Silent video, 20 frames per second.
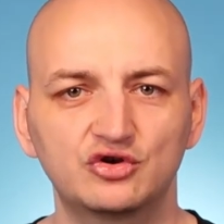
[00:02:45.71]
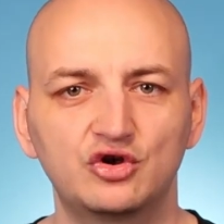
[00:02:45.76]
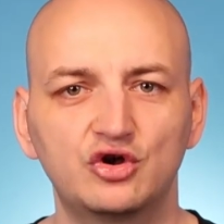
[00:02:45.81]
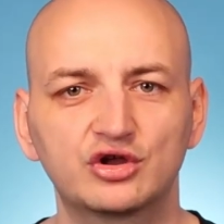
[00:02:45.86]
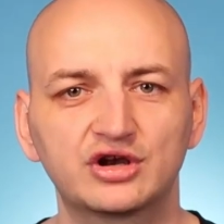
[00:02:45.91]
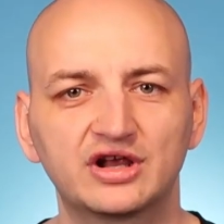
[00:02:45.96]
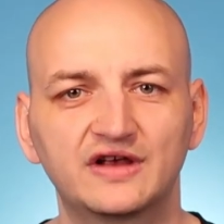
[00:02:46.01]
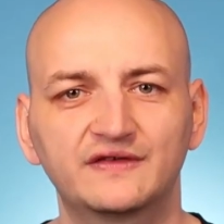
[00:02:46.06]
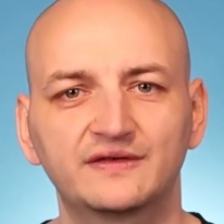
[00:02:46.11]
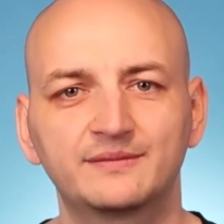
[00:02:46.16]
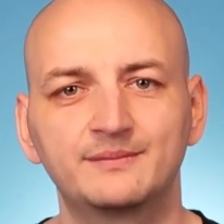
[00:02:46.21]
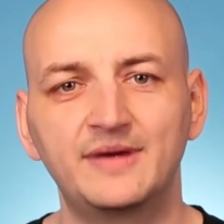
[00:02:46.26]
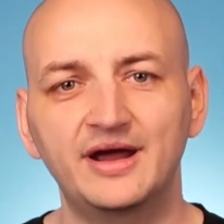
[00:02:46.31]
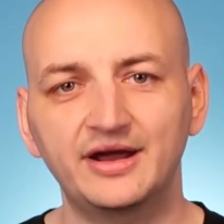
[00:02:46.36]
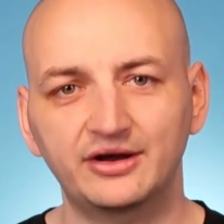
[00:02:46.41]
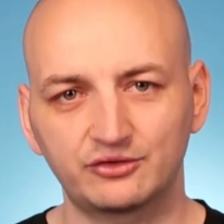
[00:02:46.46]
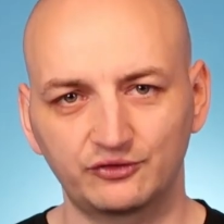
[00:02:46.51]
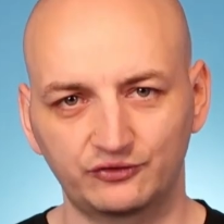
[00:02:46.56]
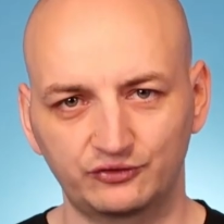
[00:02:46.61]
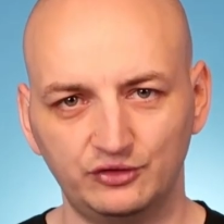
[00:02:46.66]
oraz
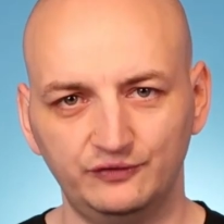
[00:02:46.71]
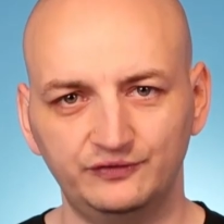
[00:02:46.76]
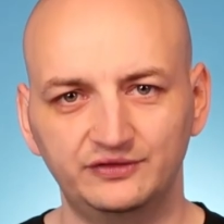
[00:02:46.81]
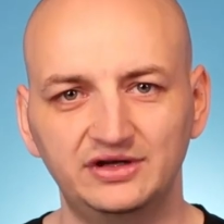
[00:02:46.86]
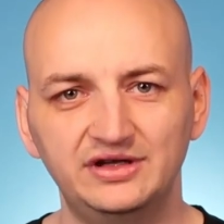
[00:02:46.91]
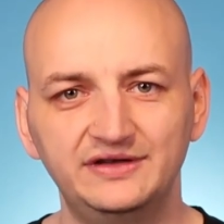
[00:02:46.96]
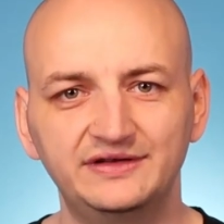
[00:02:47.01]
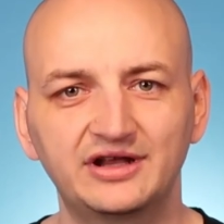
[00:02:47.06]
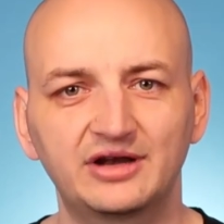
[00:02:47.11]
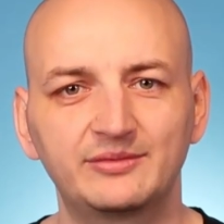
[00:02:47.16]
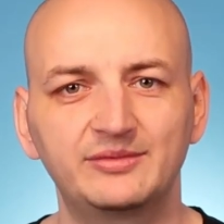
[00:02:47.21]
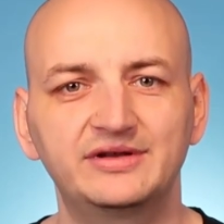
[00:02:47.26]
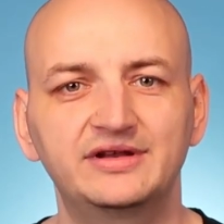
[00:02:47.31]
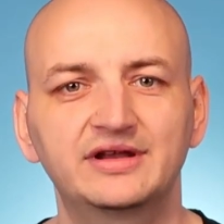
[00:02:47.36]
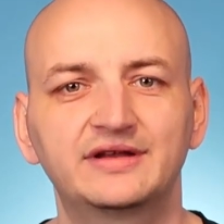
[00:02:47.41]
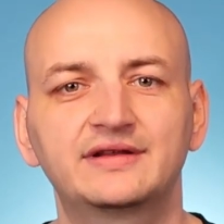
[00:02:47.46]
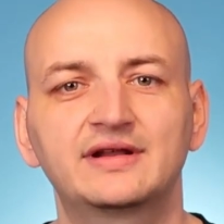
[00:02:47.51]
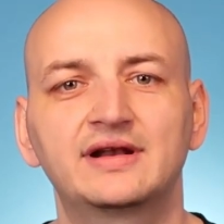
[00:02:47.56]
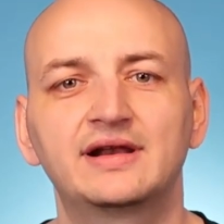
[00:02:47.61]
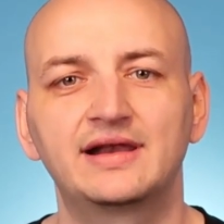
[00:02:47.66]
Microsoft
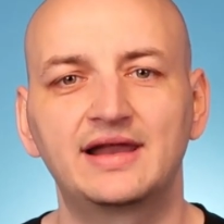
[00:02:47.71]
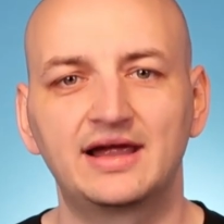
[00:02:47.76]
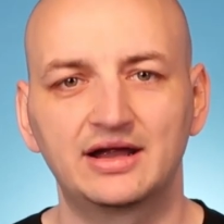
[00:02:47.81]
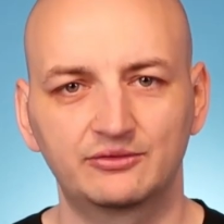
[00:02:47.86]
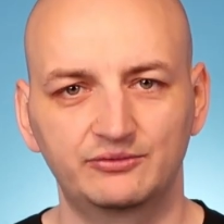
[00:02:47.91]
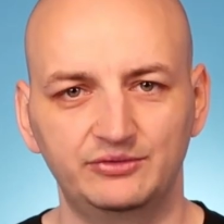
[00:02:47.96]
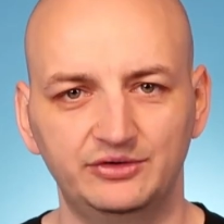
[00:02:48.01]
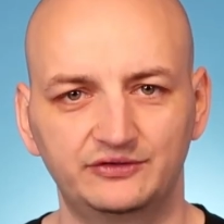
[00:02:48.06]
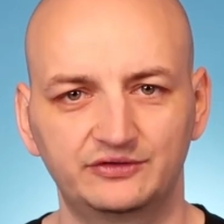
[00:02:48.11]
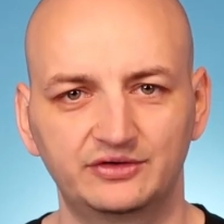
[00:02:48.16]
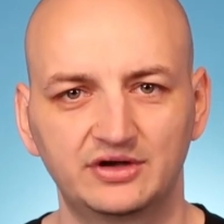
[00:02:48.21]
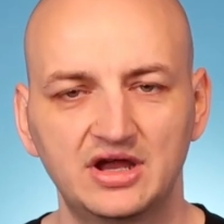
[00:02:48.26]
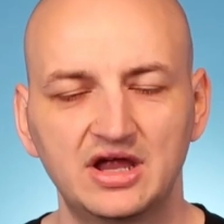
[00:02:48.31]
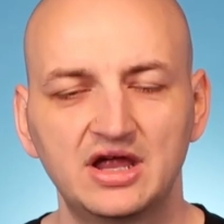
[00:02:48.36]
Intermediate Language.